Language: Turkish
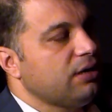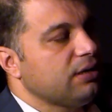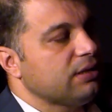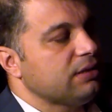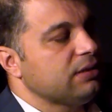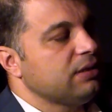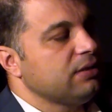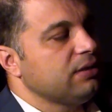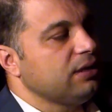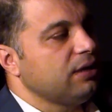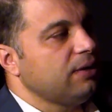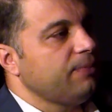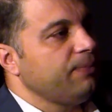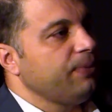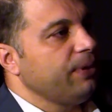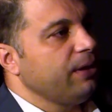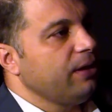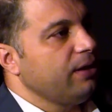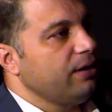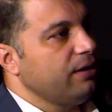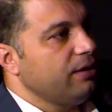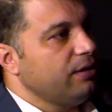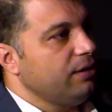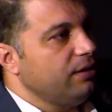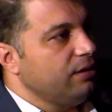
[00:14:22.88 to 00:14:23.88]
arasında da
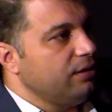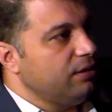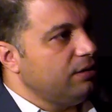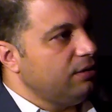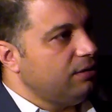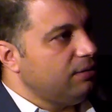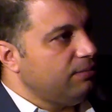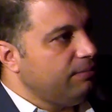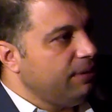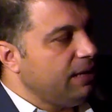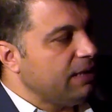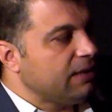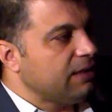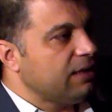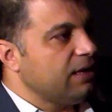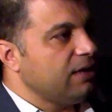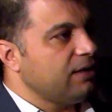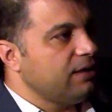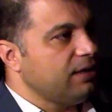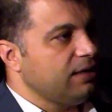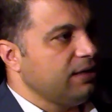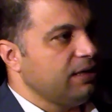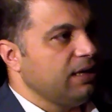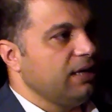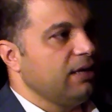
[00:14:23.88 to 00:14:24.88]
e,
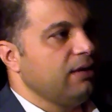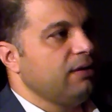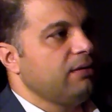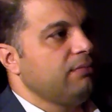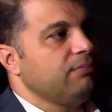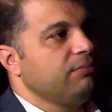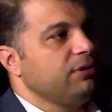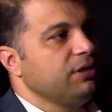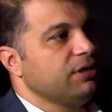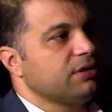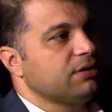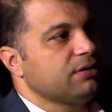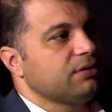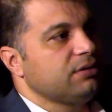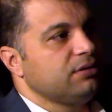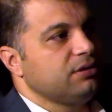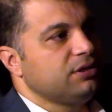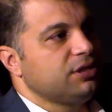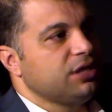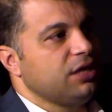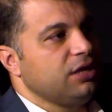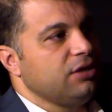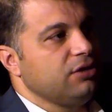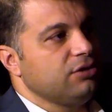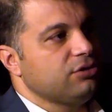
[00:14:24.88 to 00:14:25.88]
Metlerle de bir
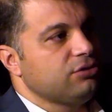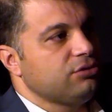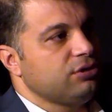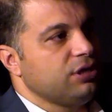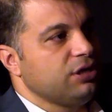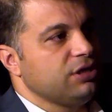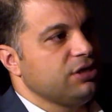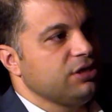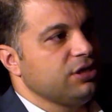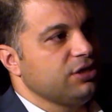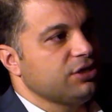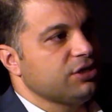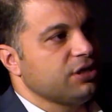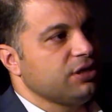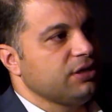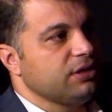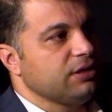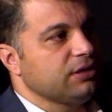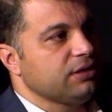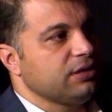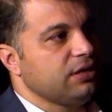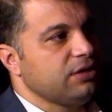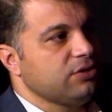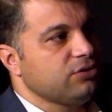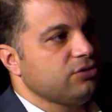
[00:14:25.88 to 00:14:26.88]
şey süreci
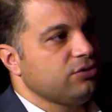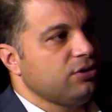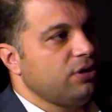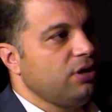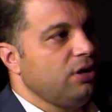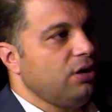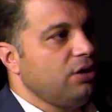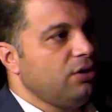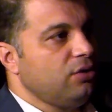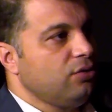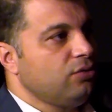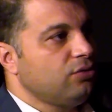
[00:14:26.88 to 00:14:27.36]
yaşandıktan sonra